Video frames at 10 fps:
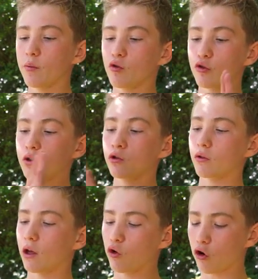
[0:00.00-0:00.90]
Euh, Et puis ensuite,
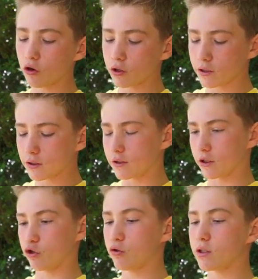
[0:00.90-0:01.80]
on a le Rodling
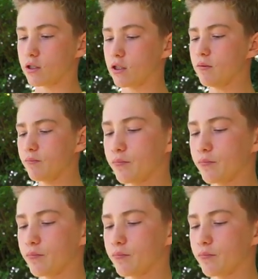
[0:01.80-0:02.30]
qui est juste ici.